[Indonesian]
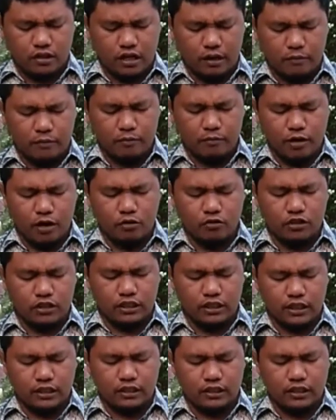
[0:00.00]
kami mau
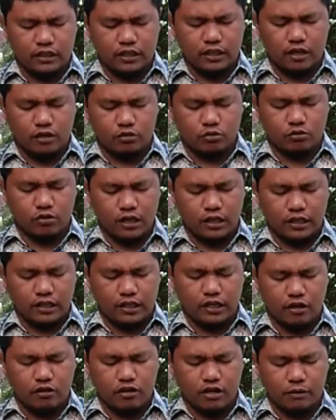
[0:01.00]
ingat engkau Tuhan
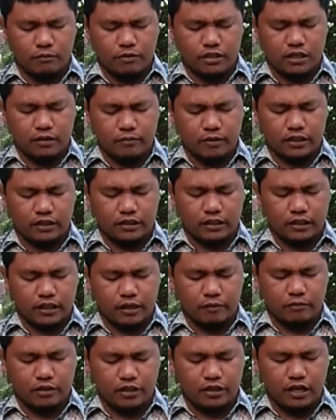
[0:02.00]
engkau yang menyelamatkan
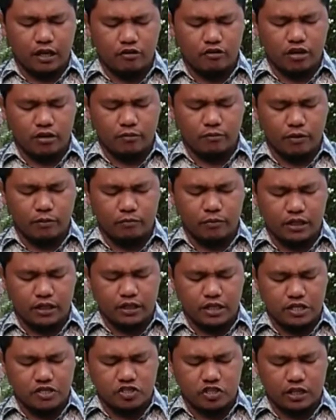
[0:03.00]
kami engkau yang
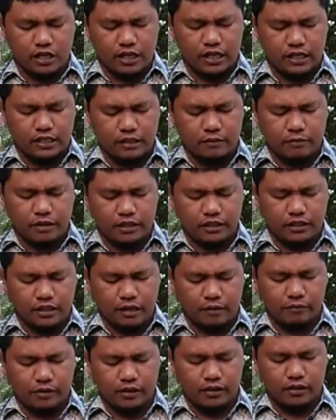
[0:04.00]
memberikan segalanya bagi
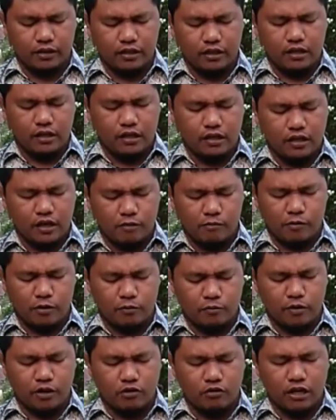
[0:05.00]
kami kami
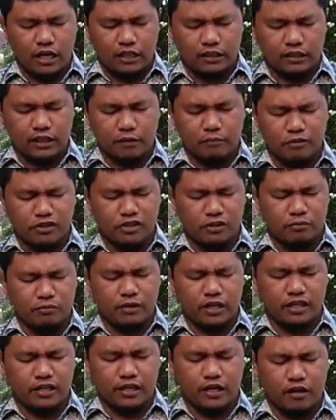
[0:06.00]
mau datang
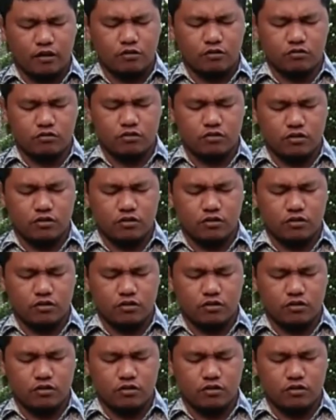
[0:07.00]
menyembah engkau